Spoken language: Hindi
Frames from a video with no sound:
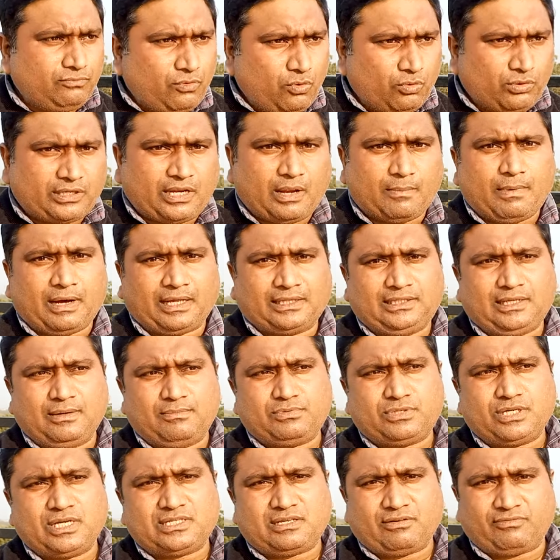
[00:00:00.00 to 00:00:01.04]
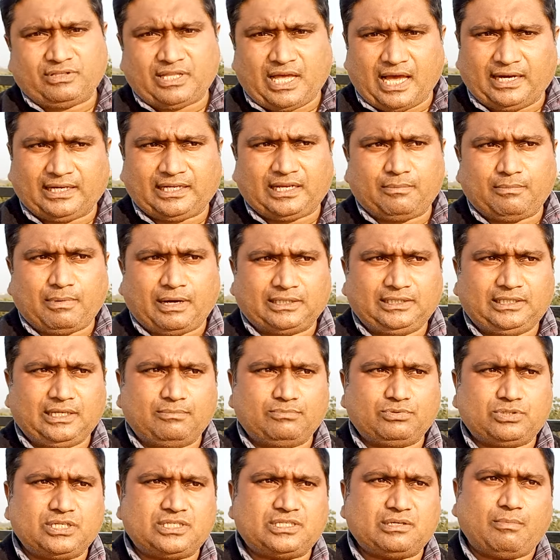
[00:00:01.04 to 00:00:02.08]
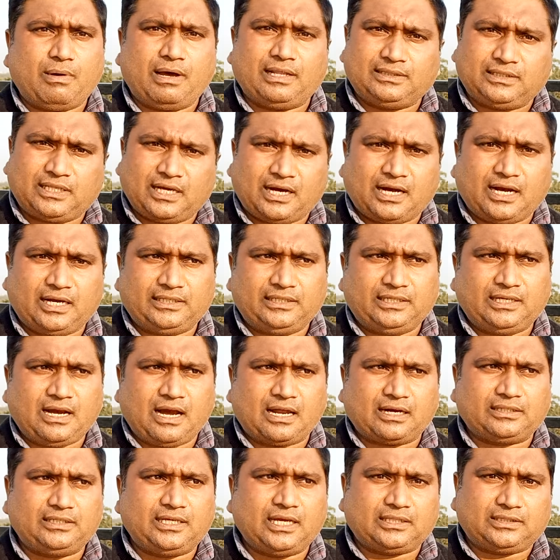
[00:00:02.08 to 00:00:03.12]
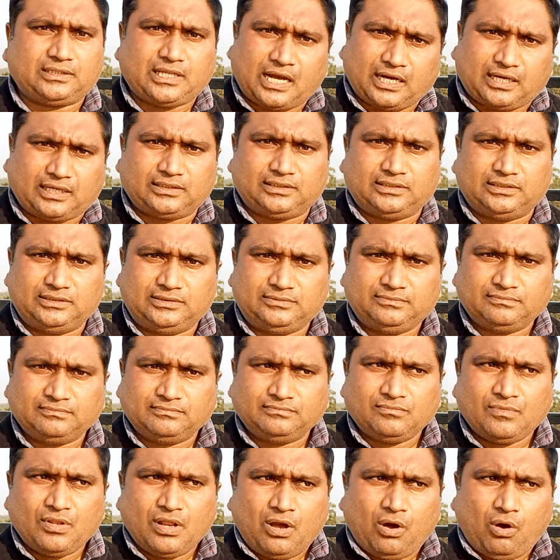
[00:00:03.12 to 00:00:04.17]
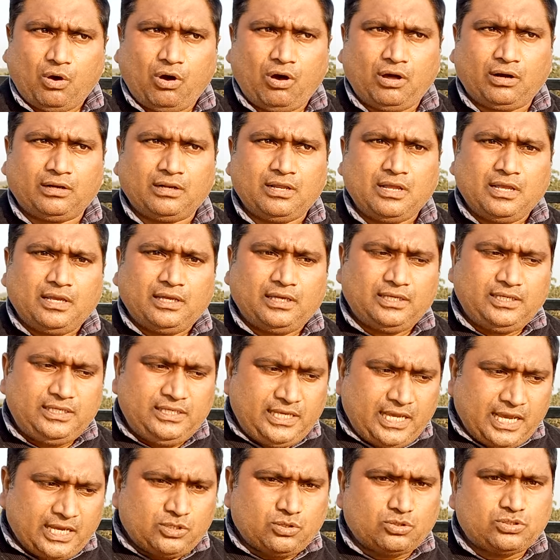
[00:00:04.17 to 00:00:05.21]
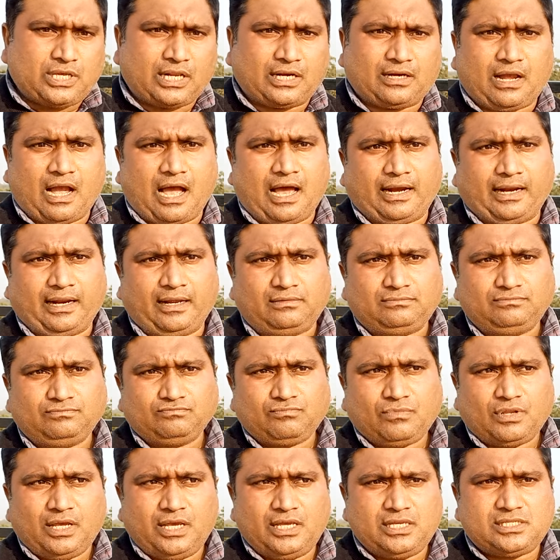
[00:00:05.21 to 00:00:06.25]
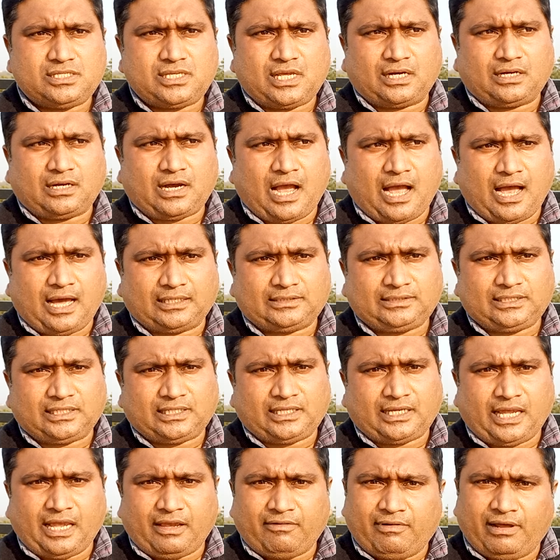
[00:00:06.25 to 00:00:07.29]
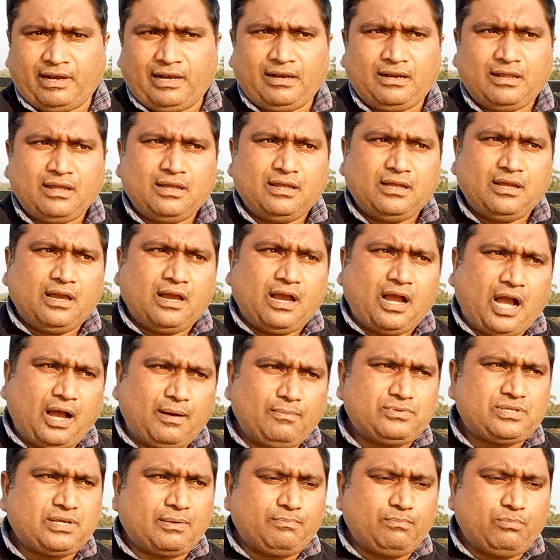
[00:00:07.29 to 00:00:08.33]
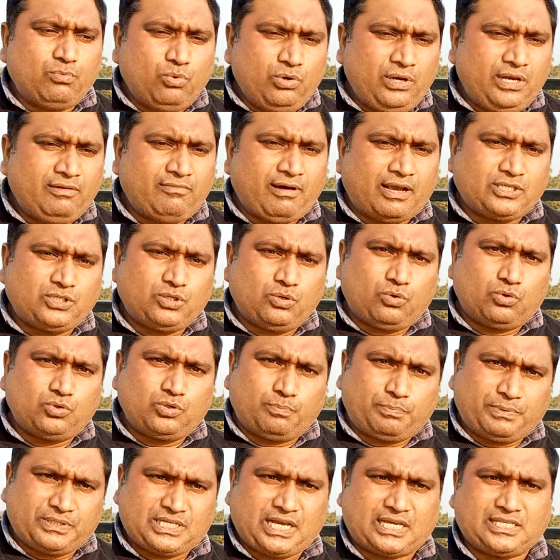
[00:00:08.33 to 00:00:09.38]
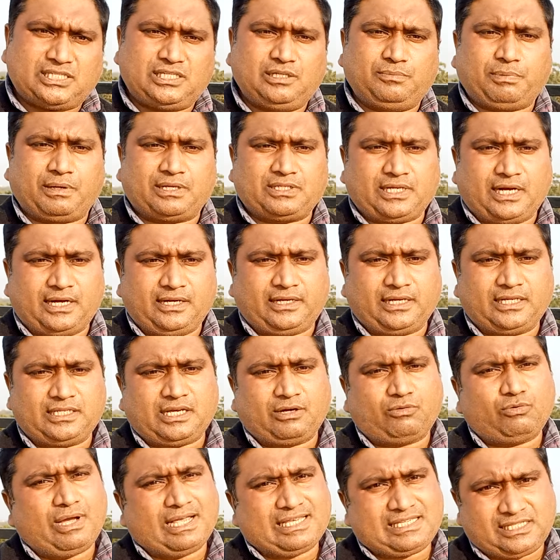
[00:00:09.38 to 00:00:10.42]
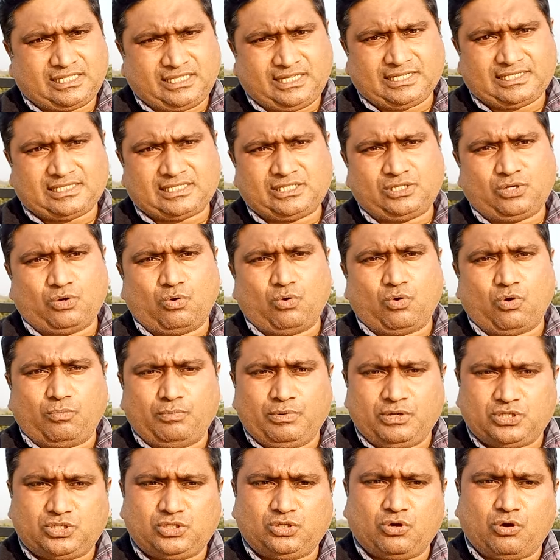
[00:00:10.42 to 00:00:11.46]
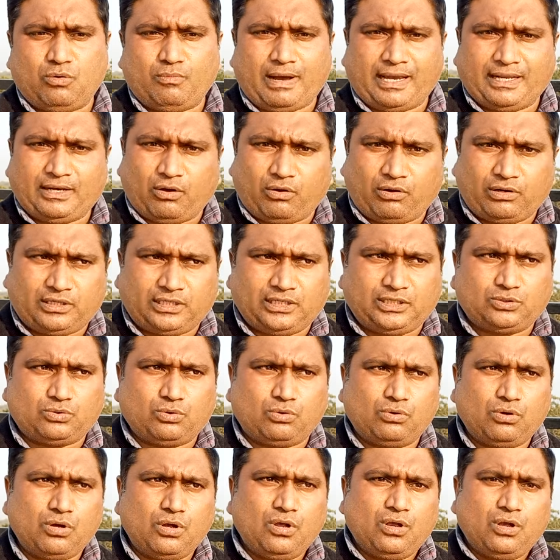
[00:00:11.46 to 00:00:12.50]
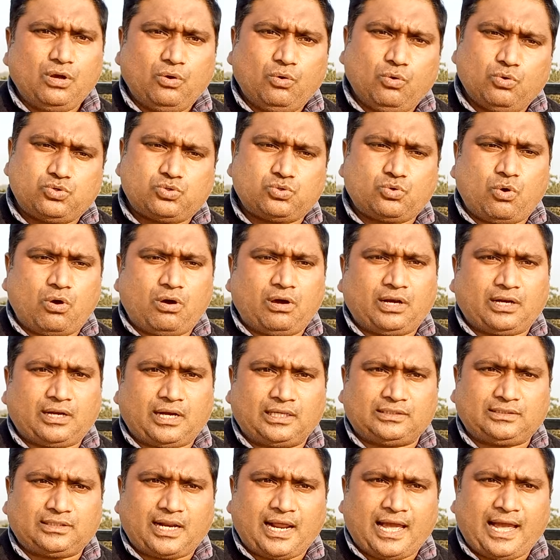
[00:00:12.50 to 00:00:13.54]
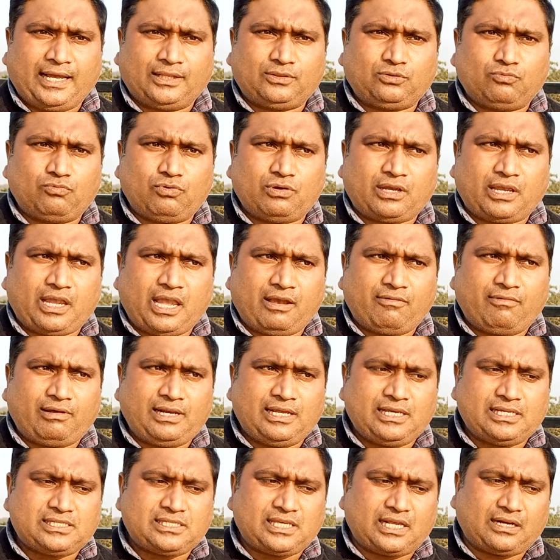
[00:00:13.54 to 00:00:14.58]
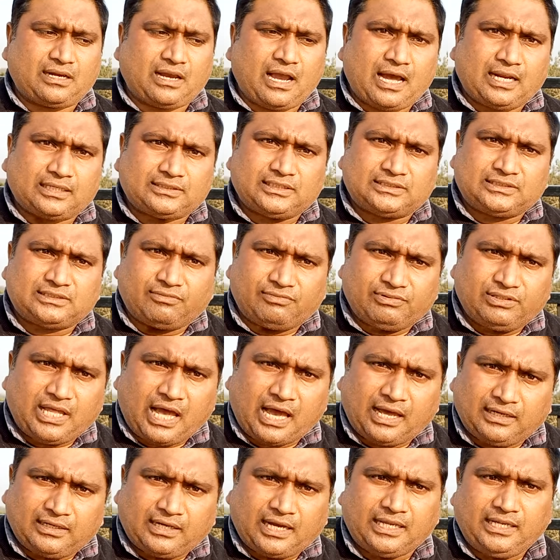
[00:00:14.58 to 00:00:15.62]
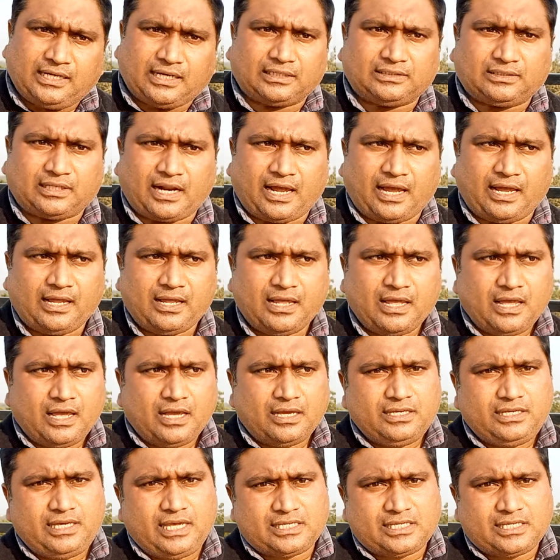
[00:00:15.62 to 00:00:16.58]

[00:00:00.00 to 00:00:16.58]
वोट के माध्यम से संविधान के माध्यम से समानता का अधिकार दिया ताकत दी और ये जो सरकार है इस सरकार से केवल हम सब मूल निवासियों को जो पचासी परसेंट है चाहे वो एस सी एस टी हो ओबीसी हो माइनॉरिटीज हो उसको अगर खतरा है तो केवल इस सरकार से संविधान का ही खतरा है हम्म।